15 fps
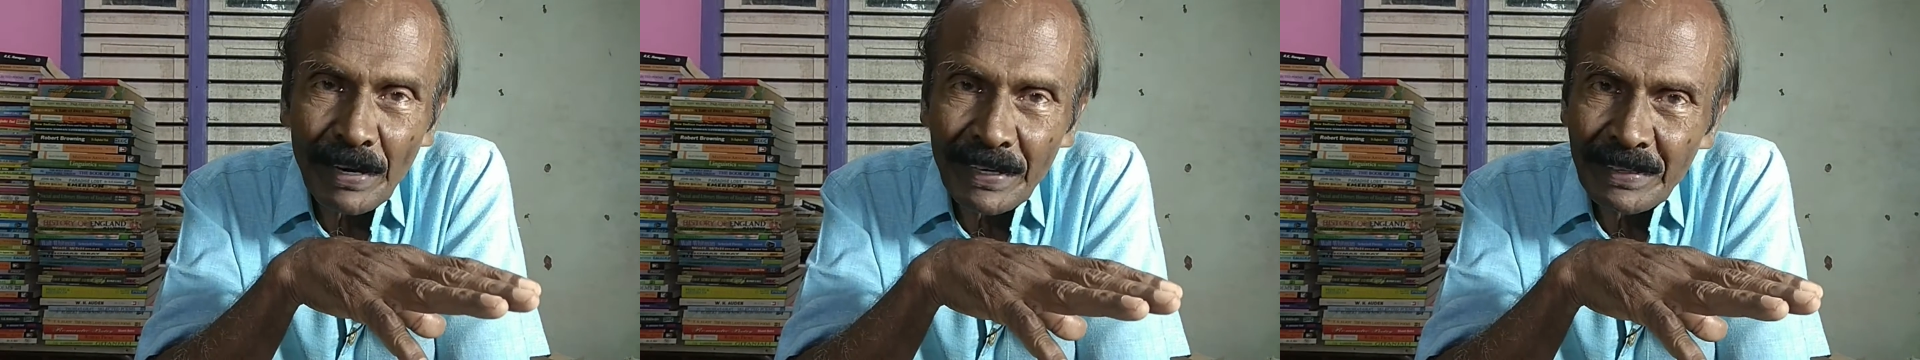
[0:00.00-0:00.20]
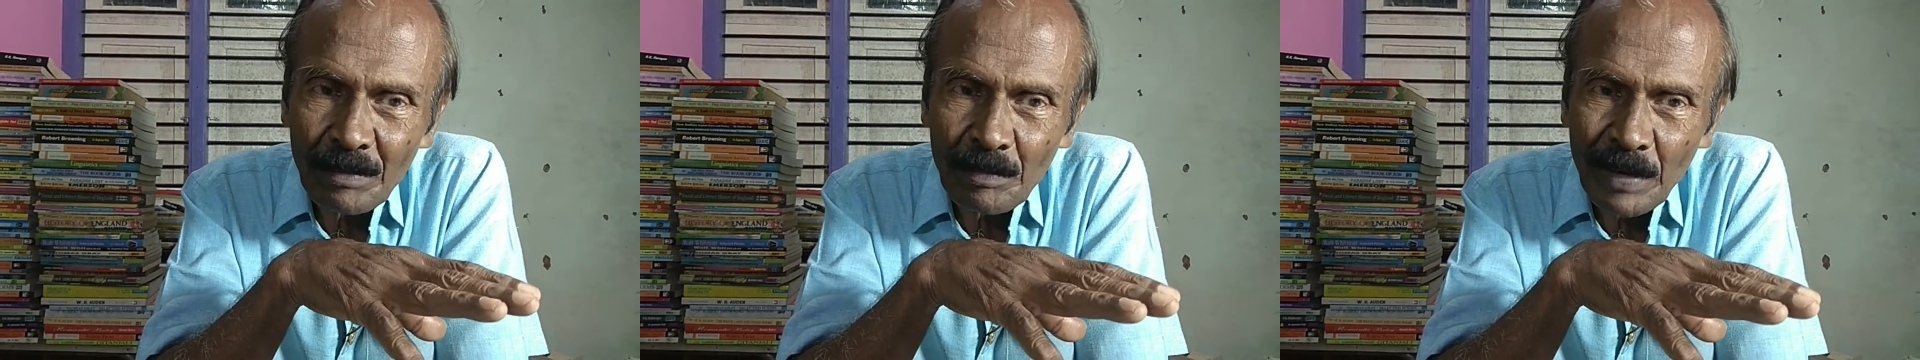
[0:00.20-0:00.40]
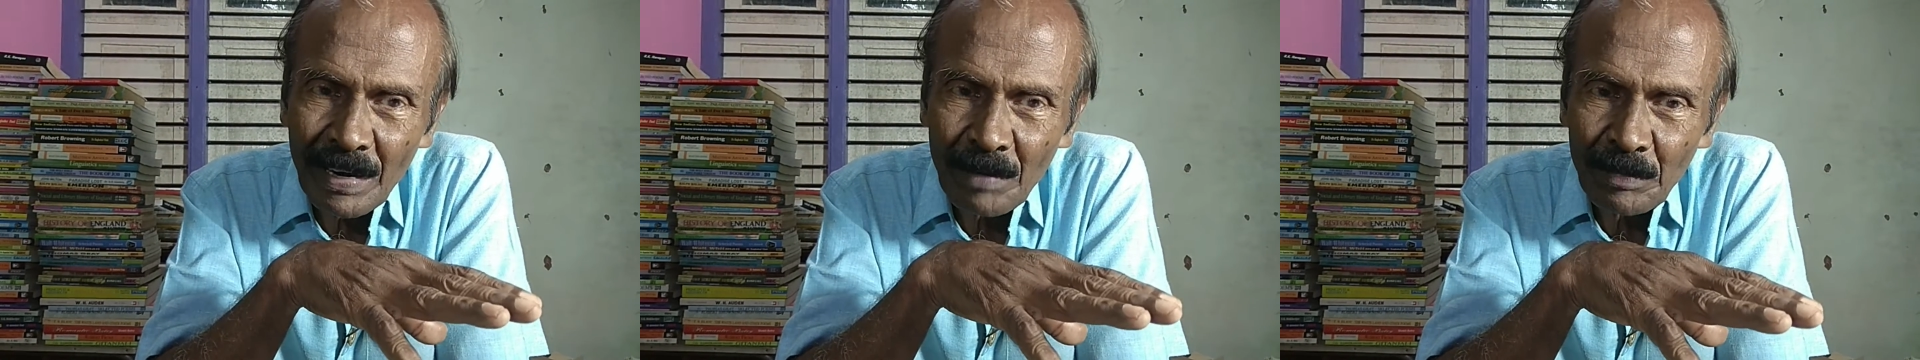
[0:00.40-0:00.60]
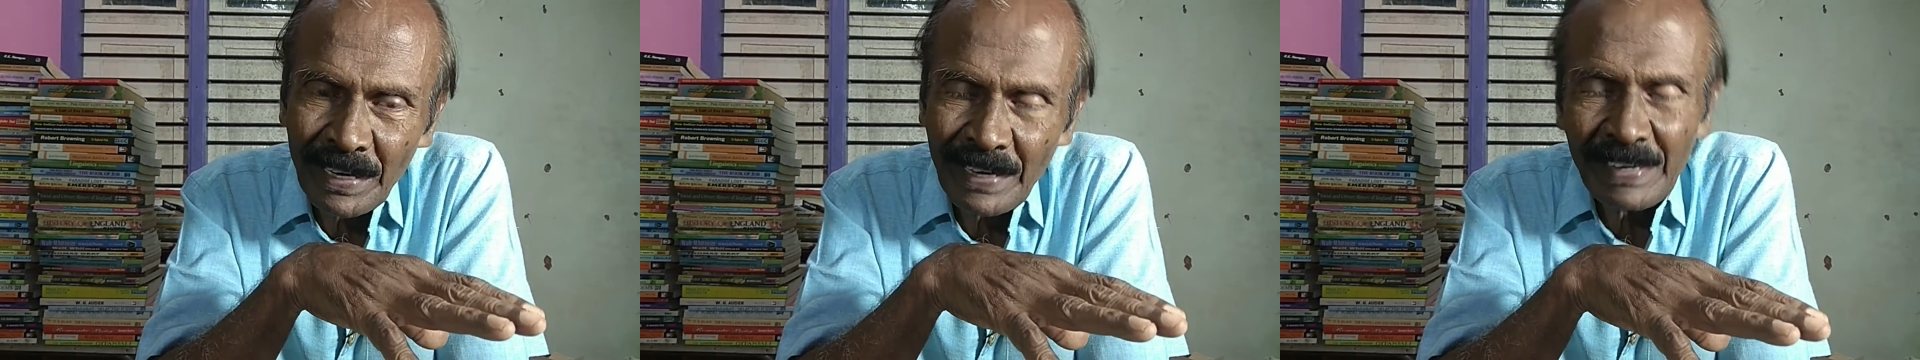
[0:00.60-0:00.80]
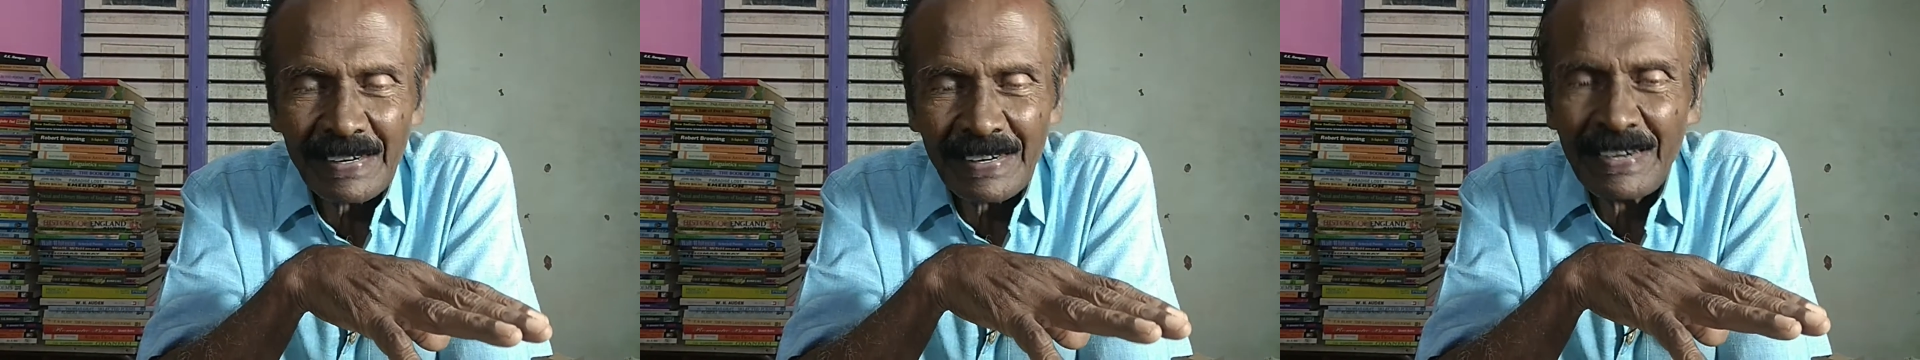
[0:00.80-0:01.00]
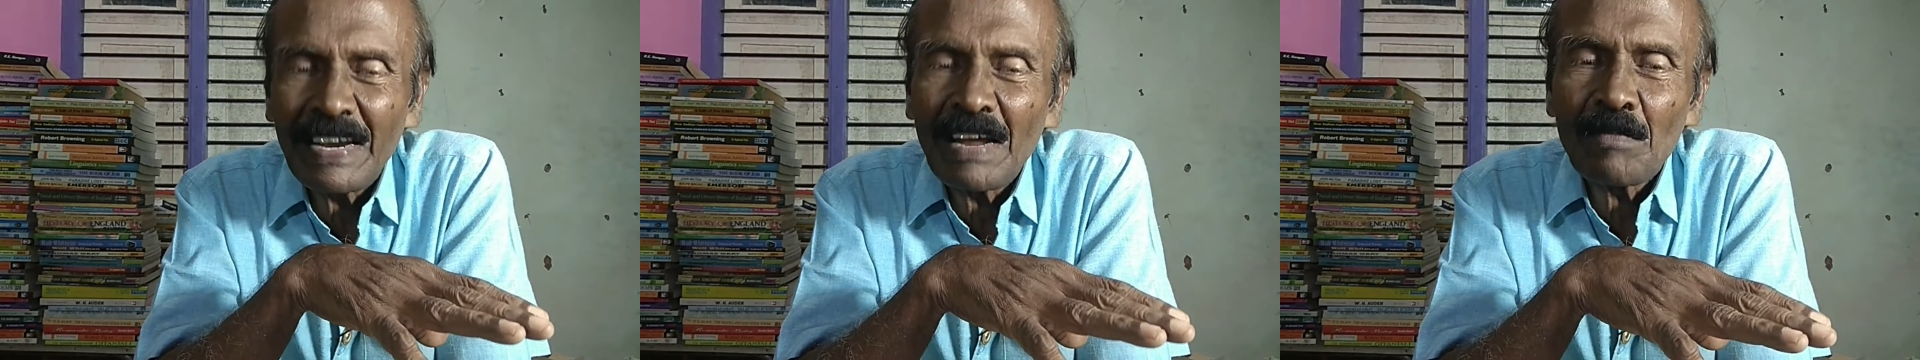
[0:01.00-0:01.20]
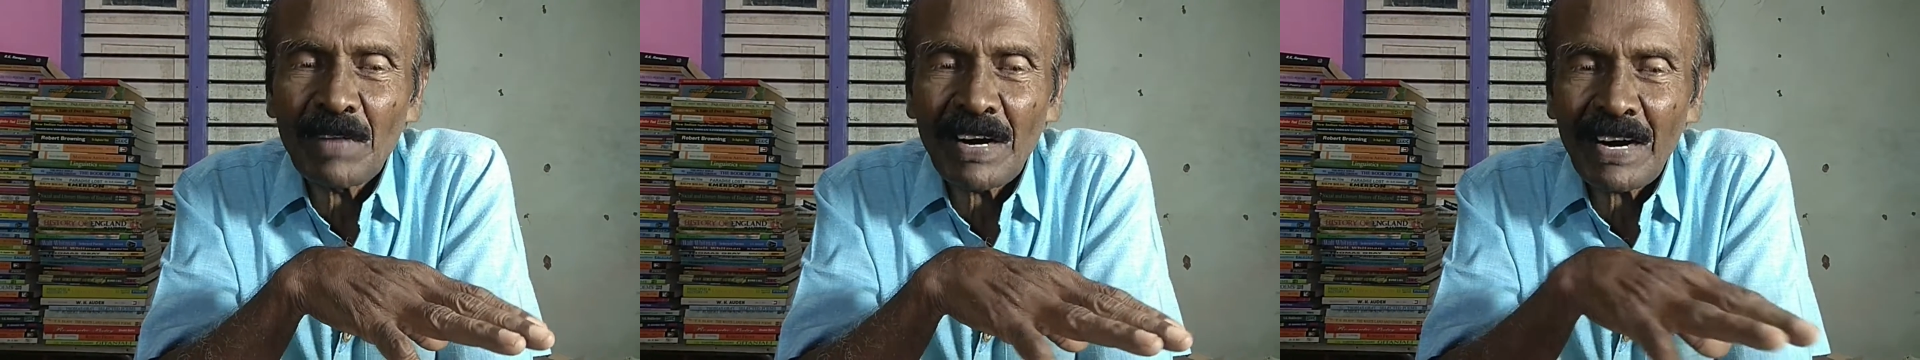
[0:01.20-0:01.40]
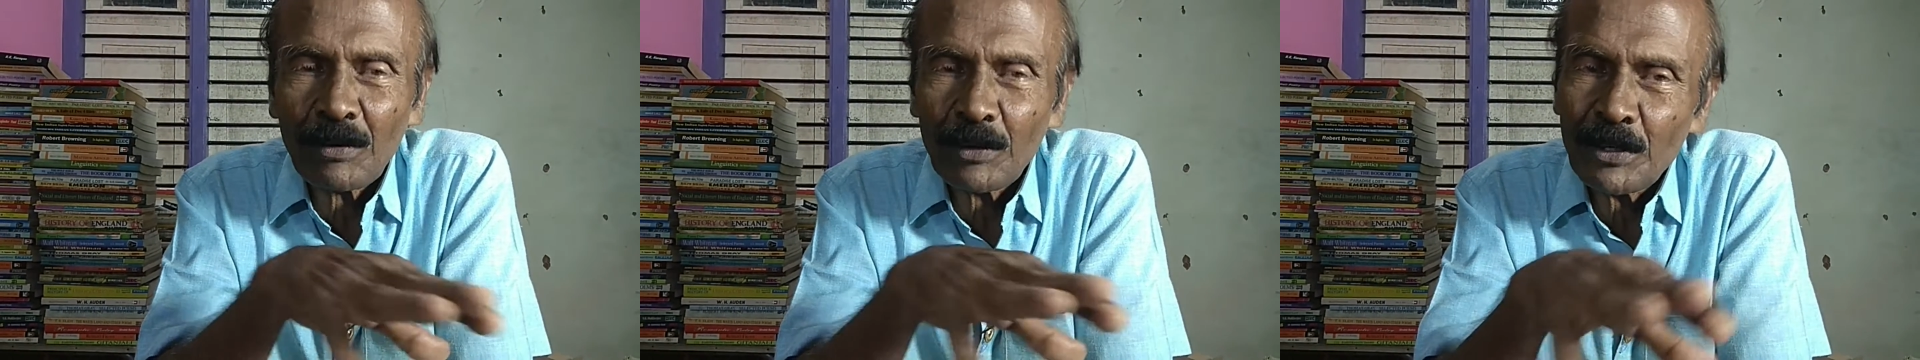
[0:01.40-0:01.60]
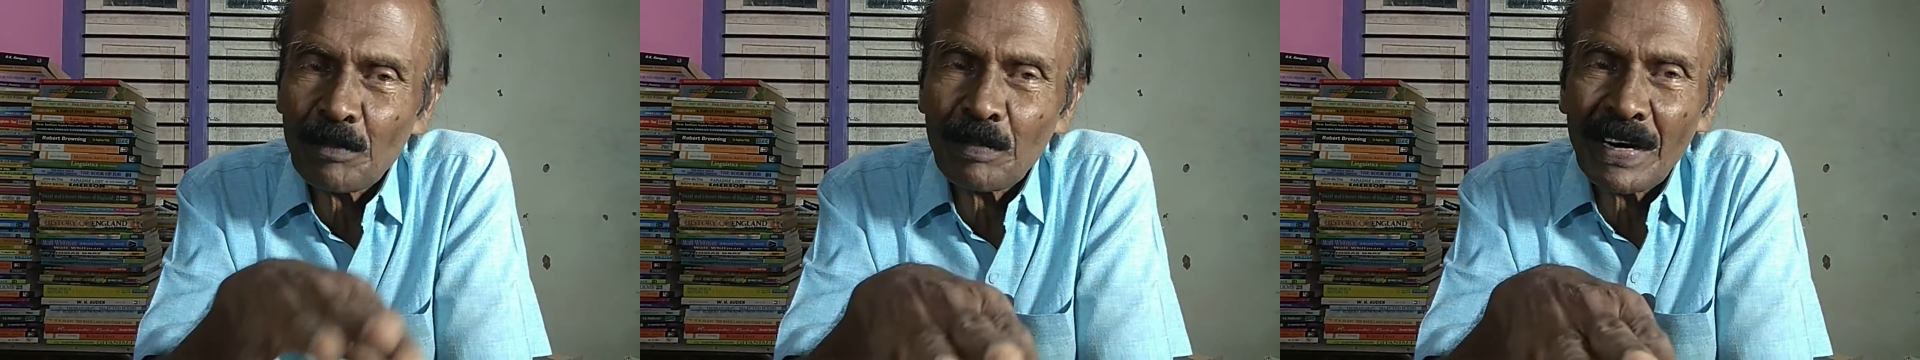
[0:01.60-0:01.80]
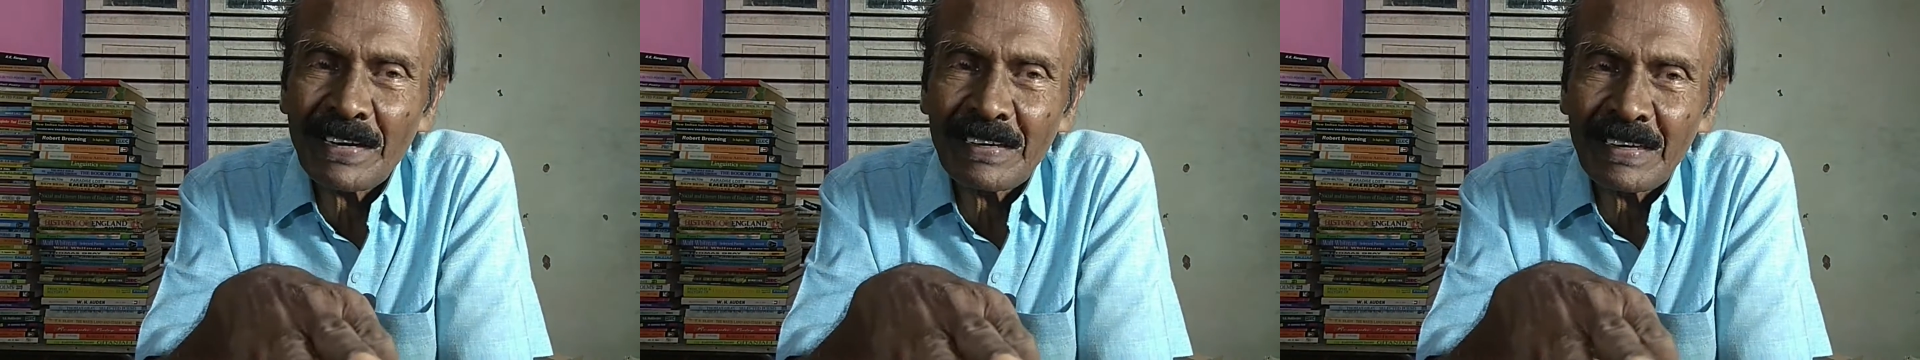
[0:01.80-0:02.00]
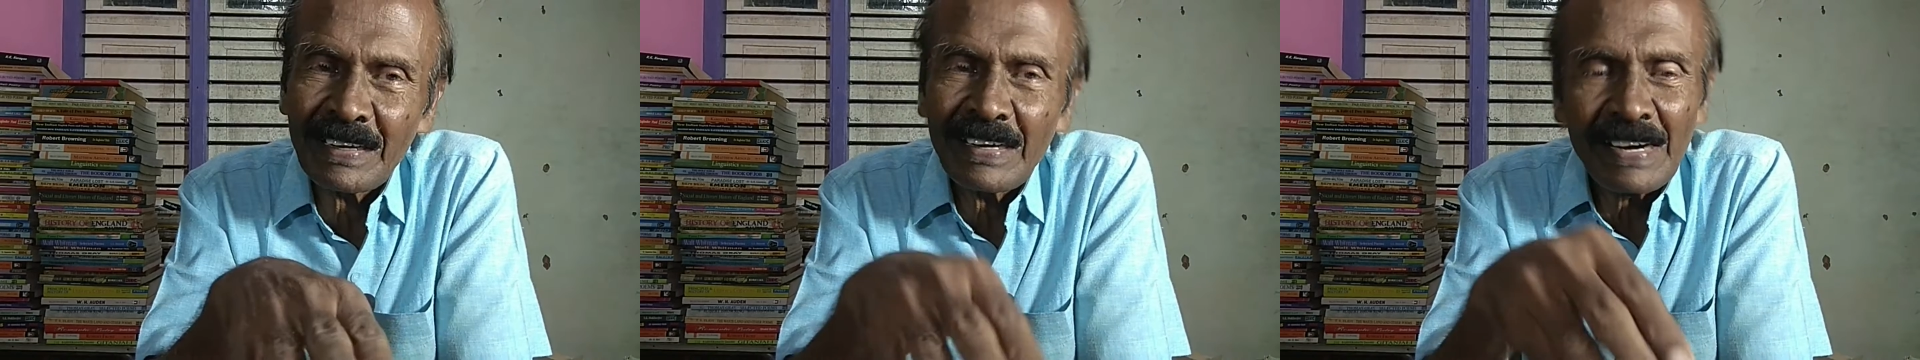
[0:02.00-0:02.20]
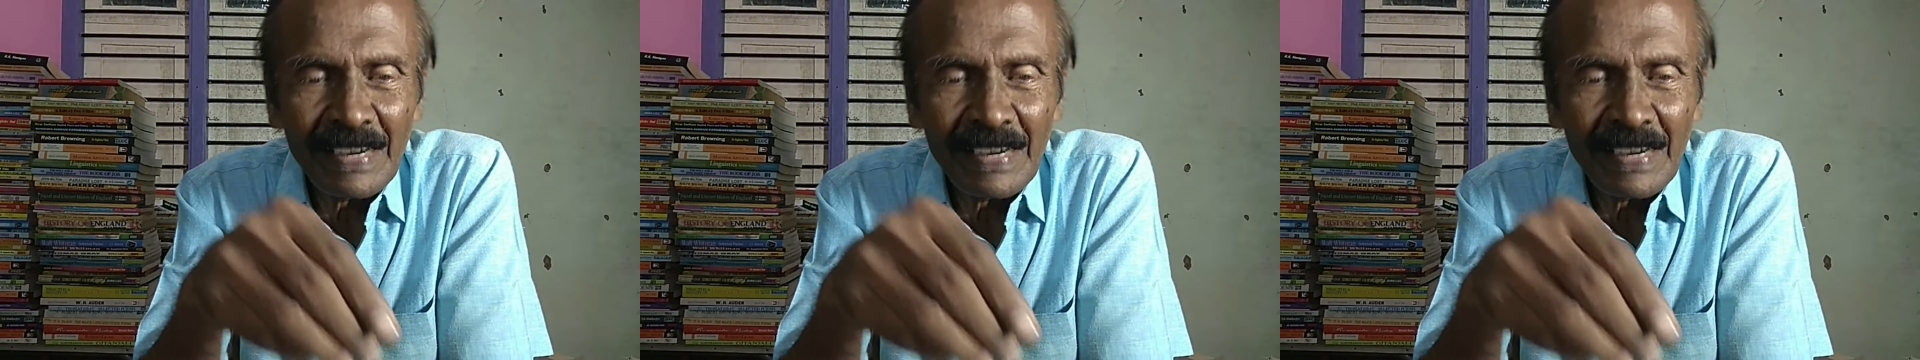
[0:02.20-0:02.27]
வருத்தப்படாமல் இல்லைம்மா கொஞ்சம் பண்ணு